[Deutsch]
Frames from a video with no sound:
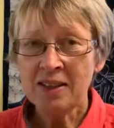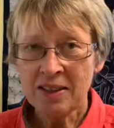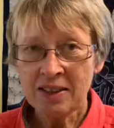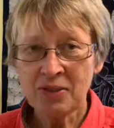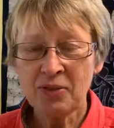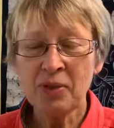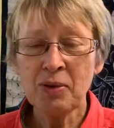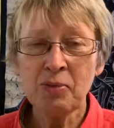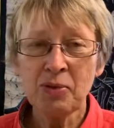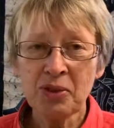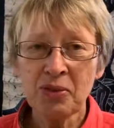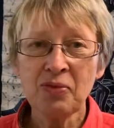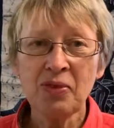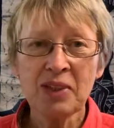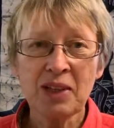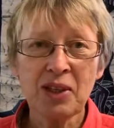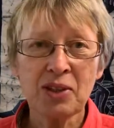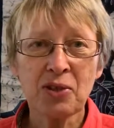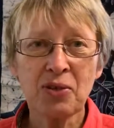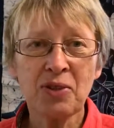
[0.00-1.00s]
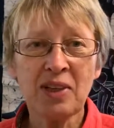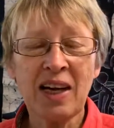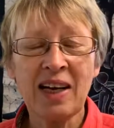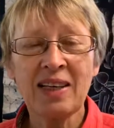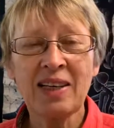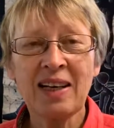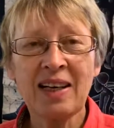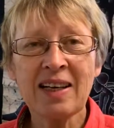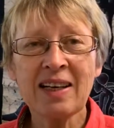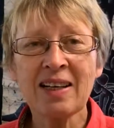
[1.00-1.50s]
Deswegen müssen wir da schon
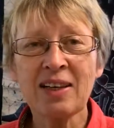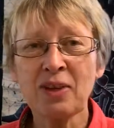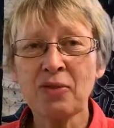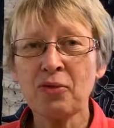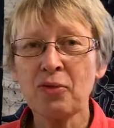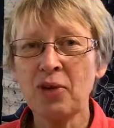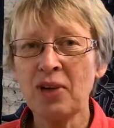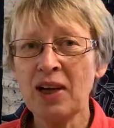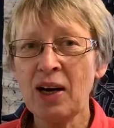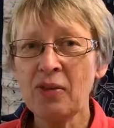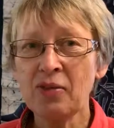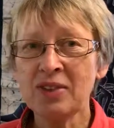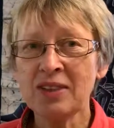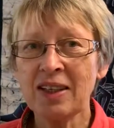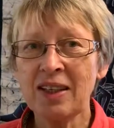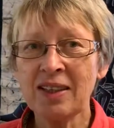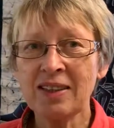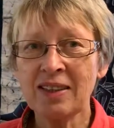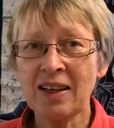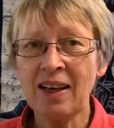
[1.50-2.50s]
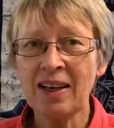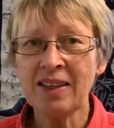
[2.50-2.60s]
eine längere Vorlaufzeit